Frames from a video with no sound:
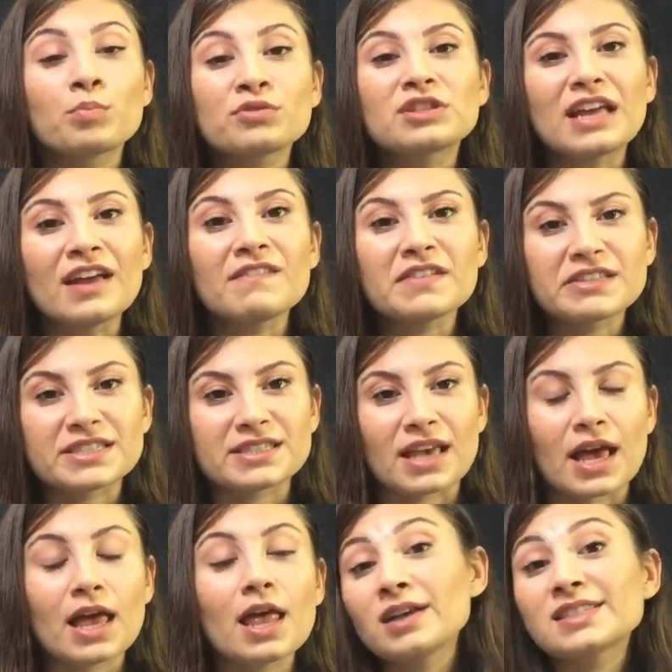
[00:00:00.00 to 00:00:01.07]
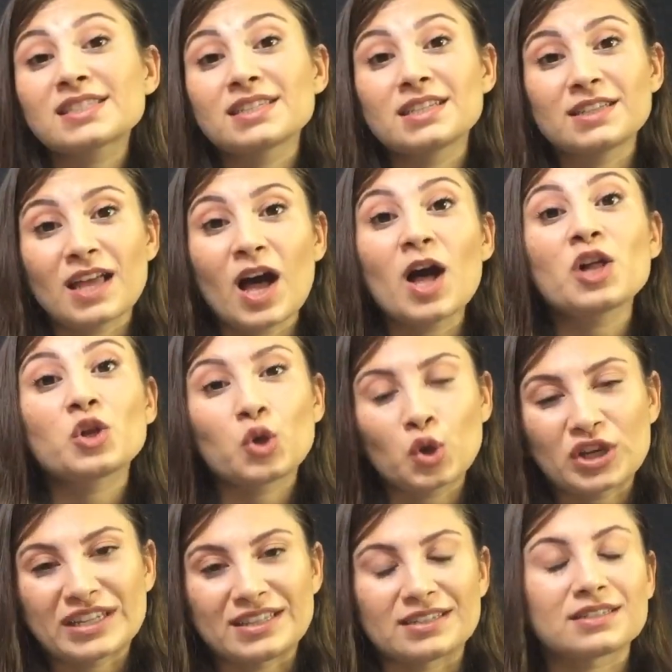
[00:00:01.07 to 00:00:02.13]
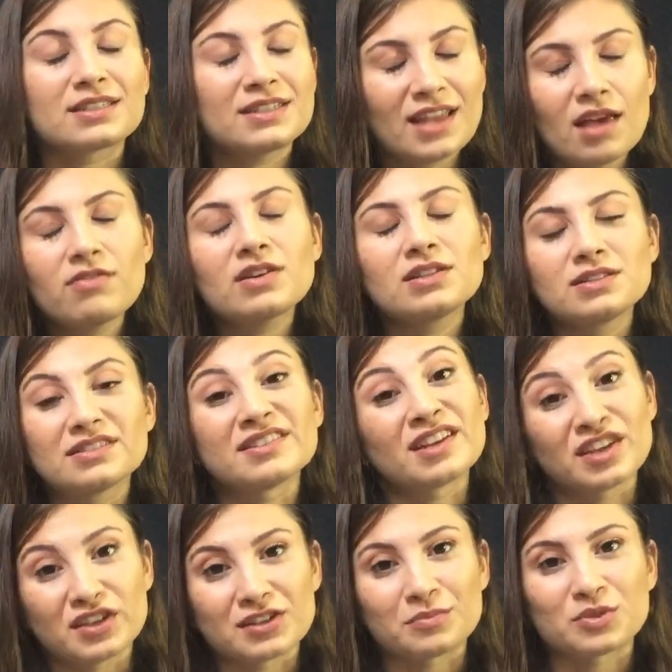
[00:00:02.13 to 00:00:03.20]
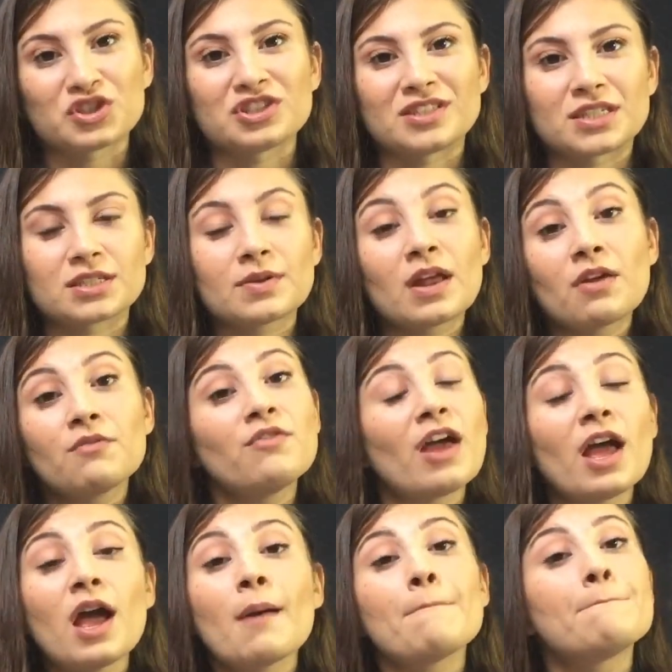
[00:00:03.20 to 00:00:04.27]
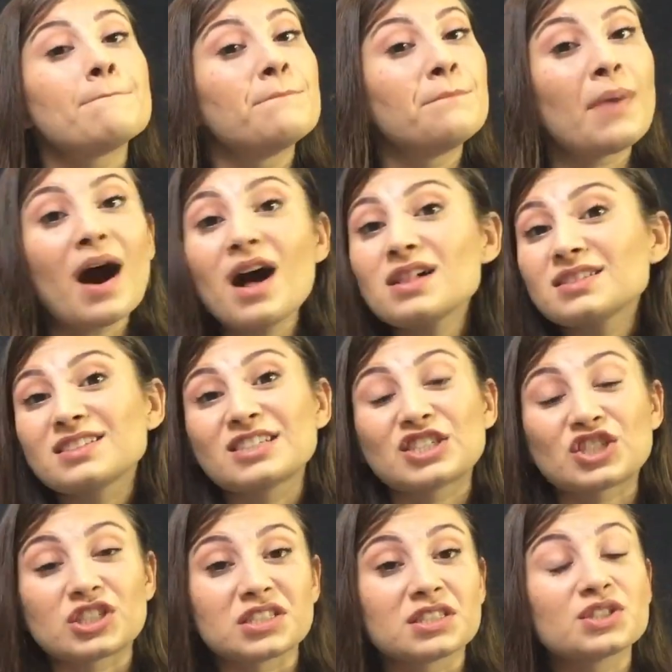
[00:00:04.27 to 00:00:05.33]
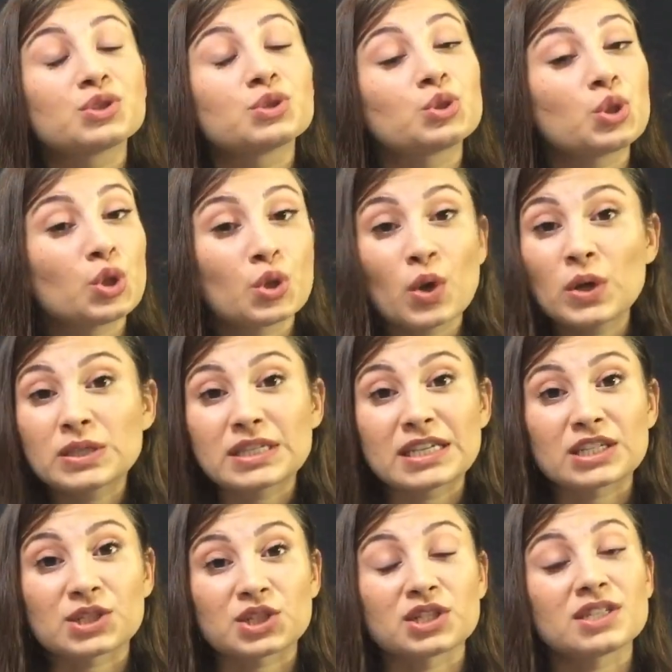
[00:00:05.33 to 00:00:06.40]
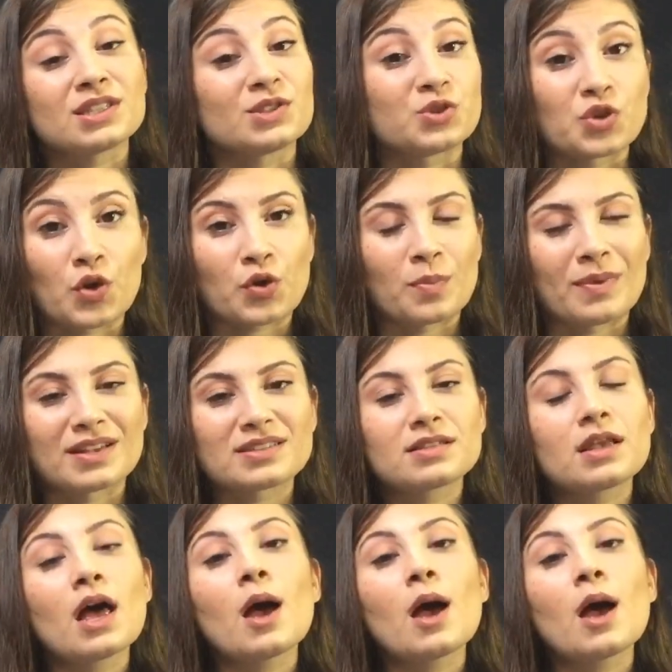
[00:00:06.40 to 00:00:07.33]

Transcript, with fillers: Bu dev ise aslında Loki'dir. Dev kılığına girmiştir ve Baldur için gözyaşı dökmez.